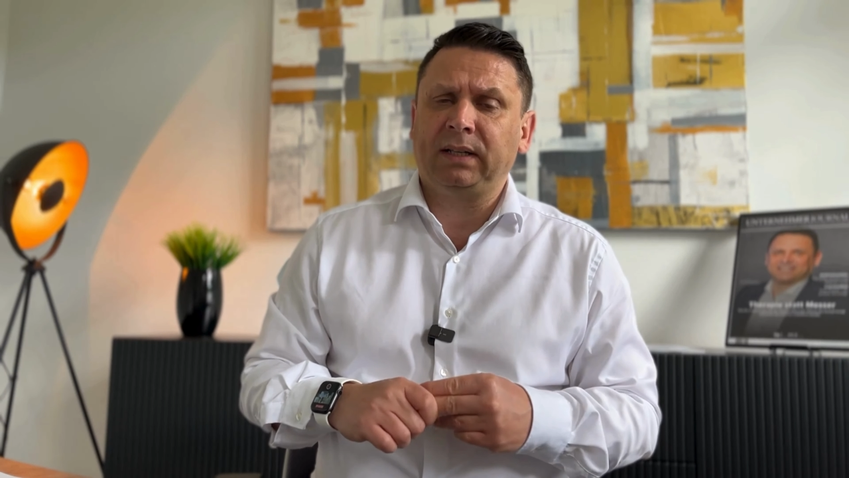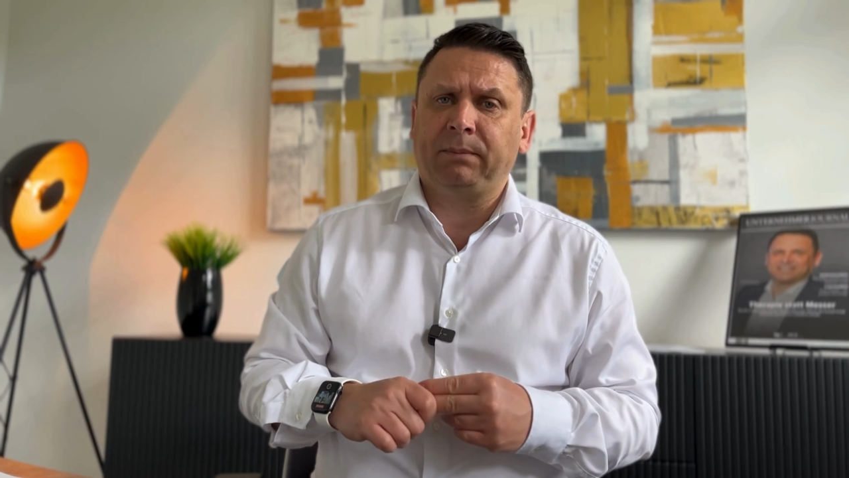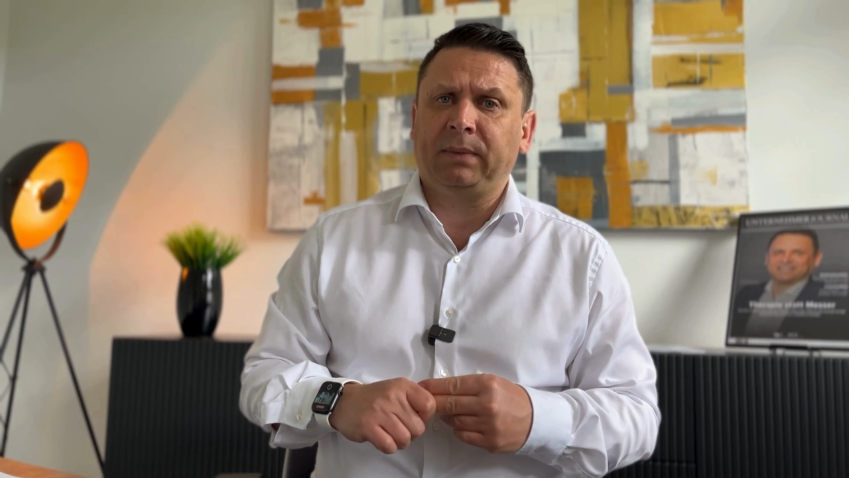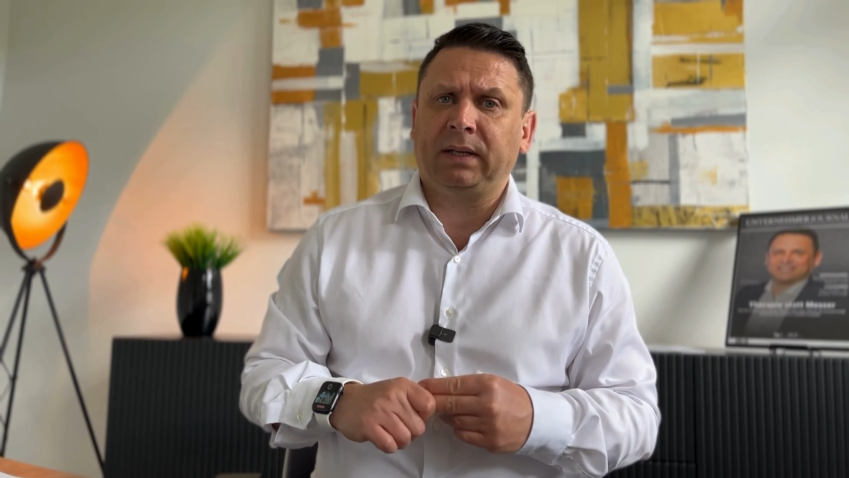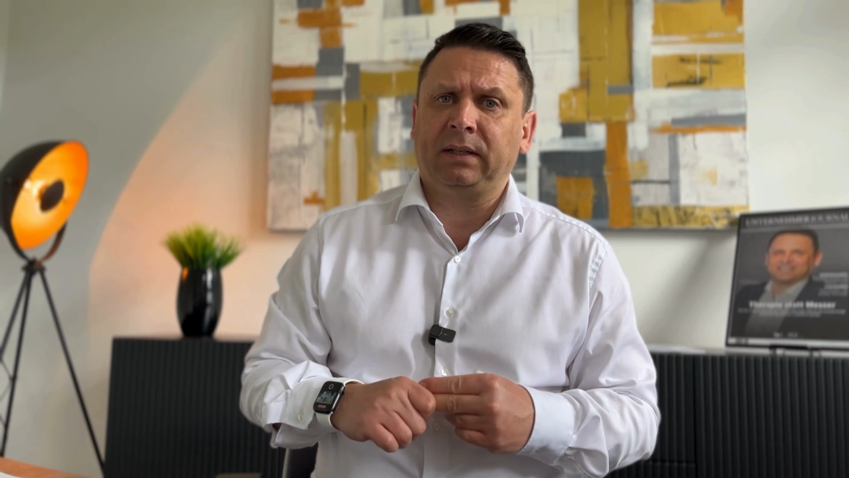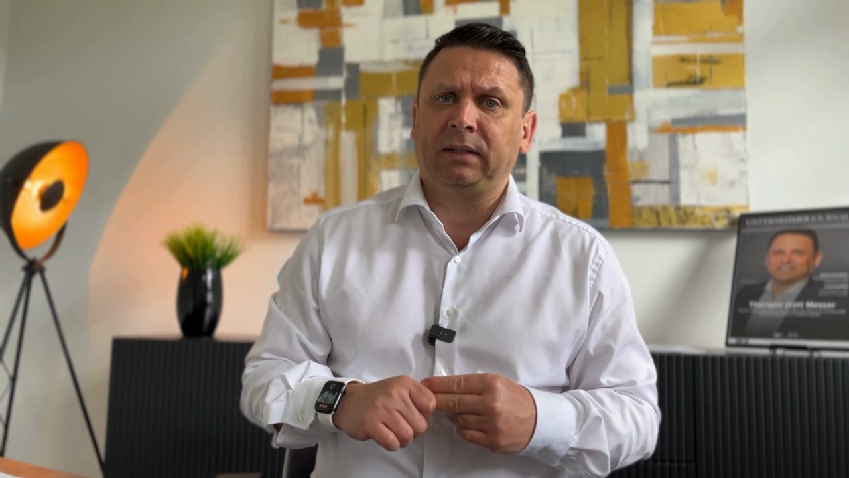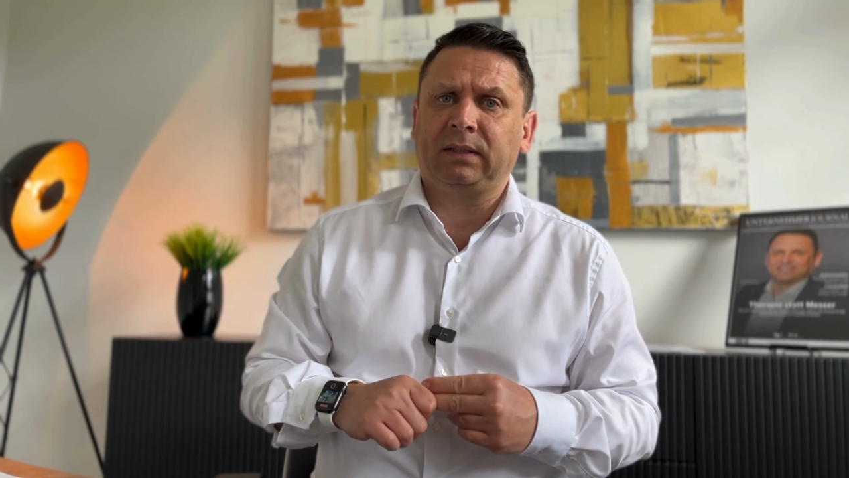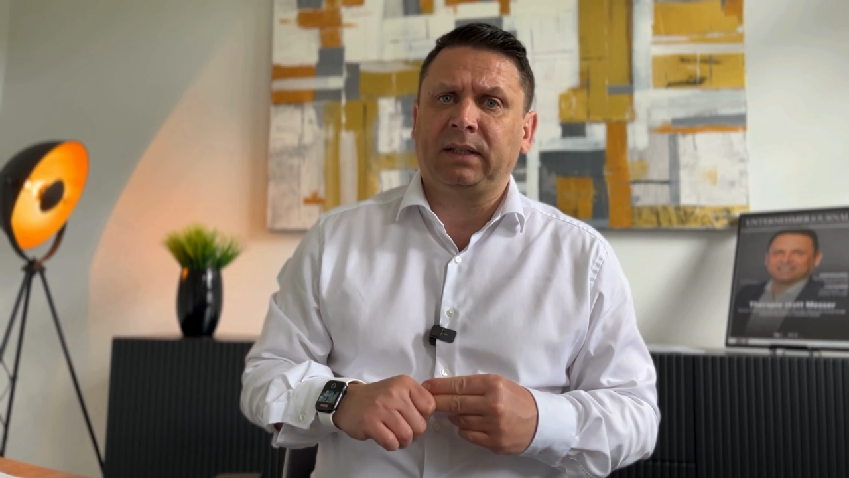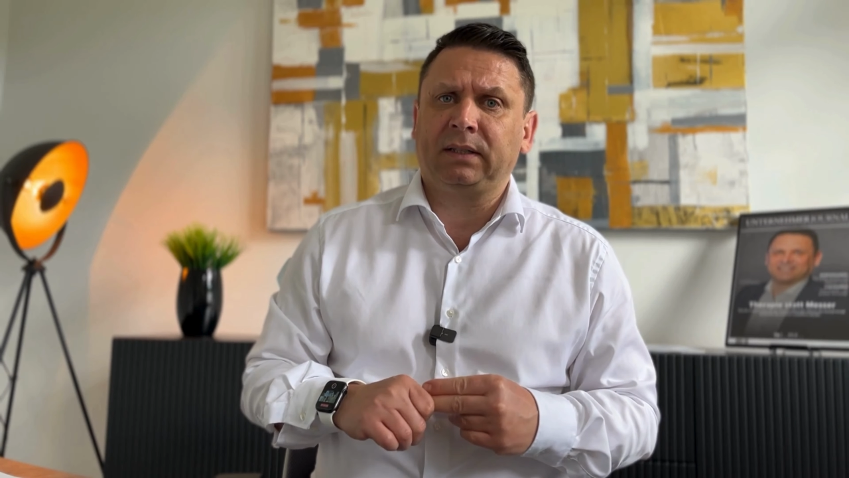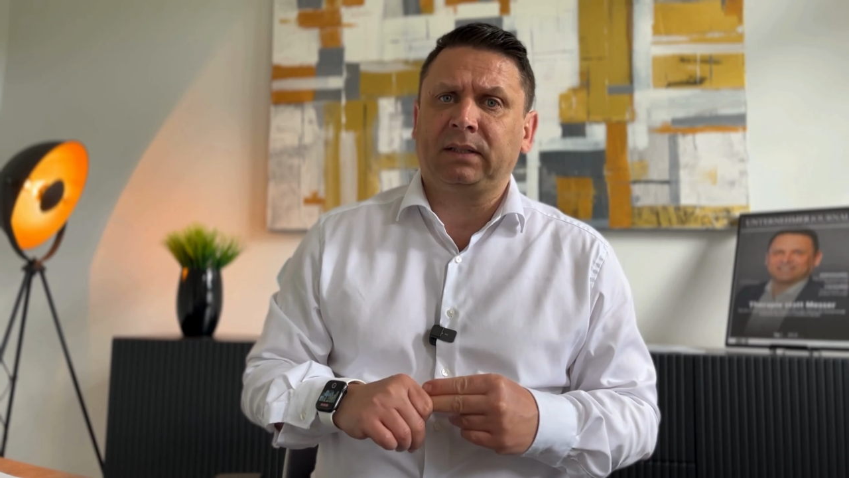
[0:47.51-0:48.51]
nebenan,
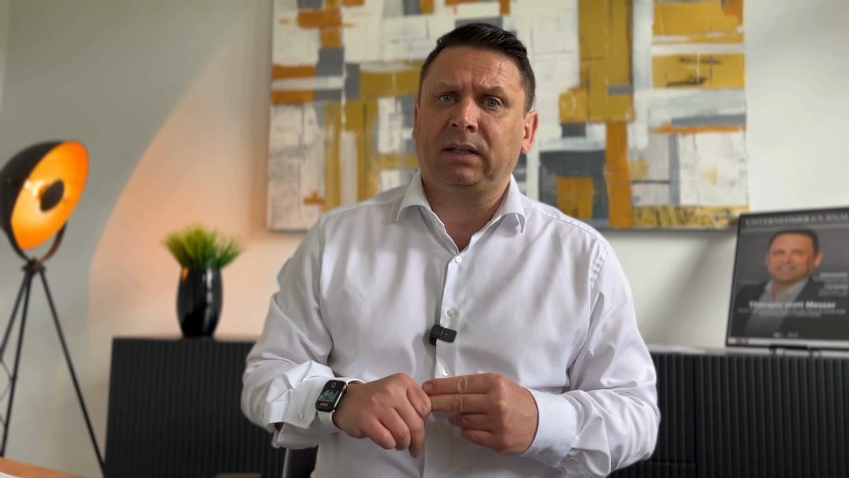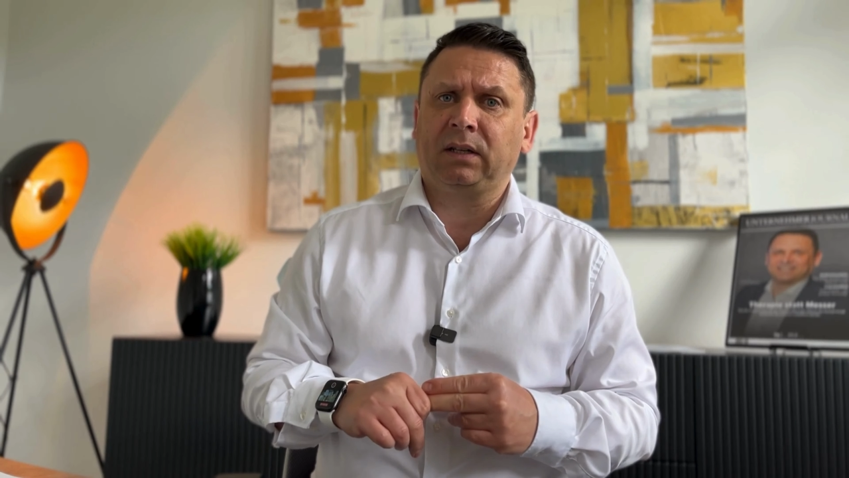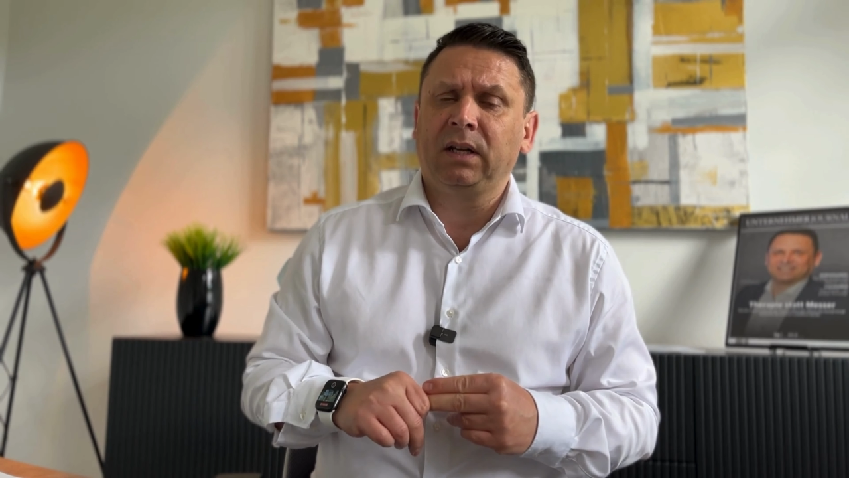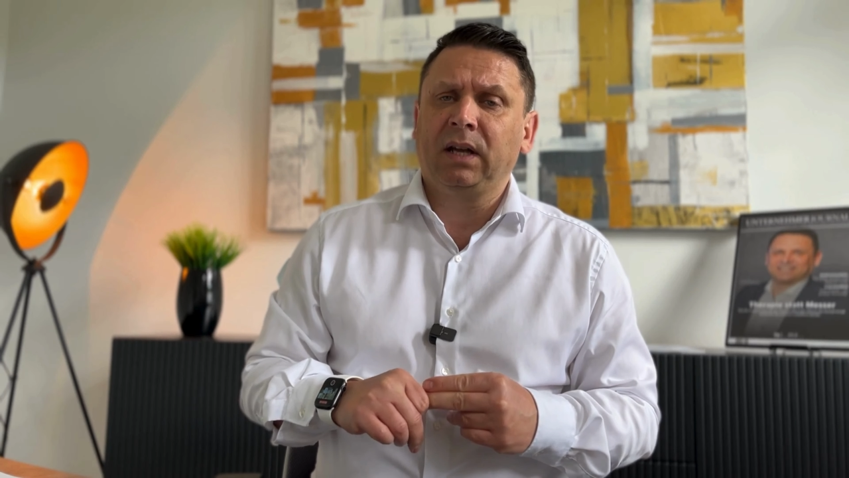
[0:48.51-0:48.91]
das heißt, da